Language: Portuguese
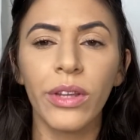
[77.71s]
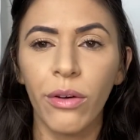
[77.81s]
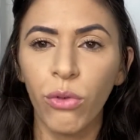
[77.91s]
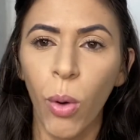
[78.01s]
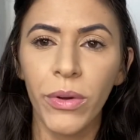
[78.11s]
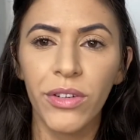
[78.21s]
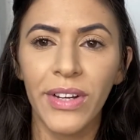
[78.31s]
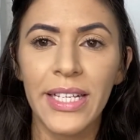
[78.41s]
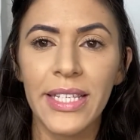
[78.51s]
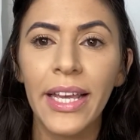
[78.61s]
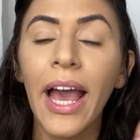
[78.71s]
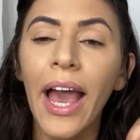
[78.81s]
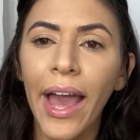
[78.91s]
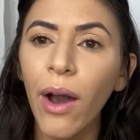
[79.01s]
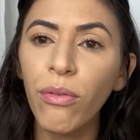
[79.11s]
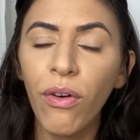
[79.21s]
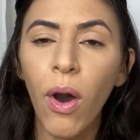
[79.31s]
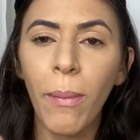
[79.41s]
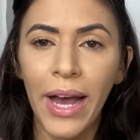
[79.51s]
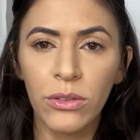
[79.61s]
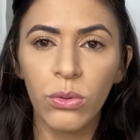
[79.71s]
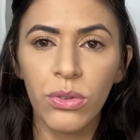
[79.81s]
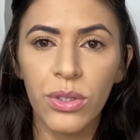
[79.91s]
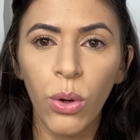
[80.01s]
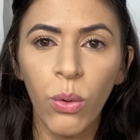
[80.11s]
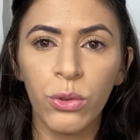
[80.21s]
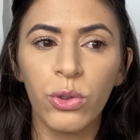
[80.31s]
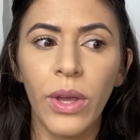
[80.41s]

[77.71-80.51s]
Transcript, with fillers: na forma de fazer, é o formato do seu rosto.